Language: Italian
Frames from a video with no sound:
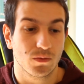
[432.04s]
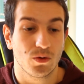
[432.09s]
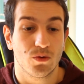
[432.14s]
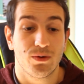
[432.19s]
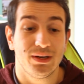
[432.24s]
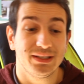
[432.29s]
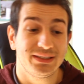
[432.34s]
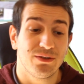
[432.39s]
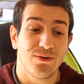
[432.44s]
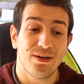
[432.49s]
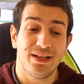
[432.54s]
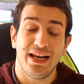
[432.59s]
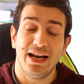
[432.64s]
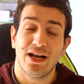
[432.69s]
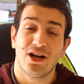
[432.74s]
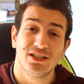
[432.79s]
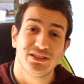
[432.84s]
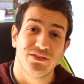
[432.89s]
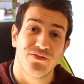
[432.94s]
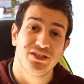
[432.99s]
Questa è una
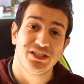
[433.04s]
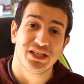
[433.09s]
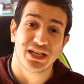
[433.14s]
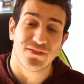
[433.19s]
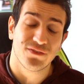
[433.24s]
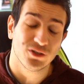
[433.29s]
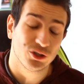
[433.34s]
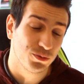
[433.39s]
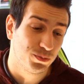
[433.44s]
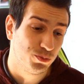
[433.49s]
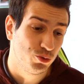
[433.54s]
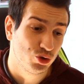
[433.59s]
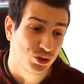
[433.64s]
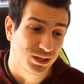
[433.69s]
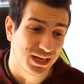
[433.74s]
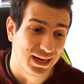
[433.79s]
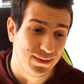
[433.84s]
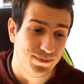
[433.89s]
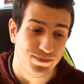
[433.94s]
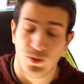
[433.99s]
delle cose invece che ha fatto più
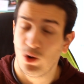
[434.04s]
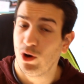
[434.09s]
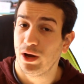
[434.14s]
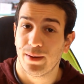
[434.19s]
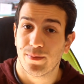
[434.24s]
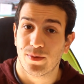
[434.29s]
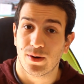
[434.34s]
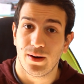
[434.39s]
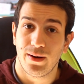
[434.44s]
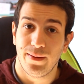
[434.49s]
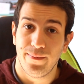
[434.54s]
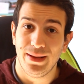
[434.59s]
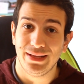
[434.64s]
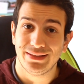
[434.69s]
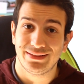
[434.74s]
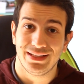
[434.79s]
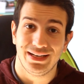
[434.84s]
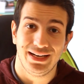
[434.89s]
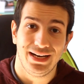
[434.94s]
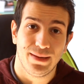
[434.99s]
scalpore
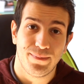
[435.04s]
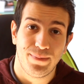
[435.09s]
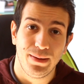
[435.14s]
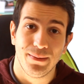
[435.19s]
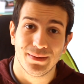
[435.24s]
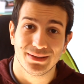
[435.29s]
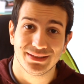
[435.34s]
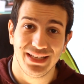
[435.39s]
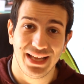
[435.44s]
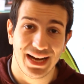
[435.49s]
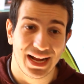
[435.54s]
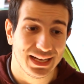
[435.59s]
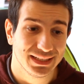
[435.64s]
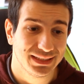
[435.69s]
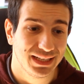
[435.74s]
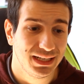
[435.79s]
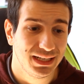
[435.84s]
probabilmente nella prima serata.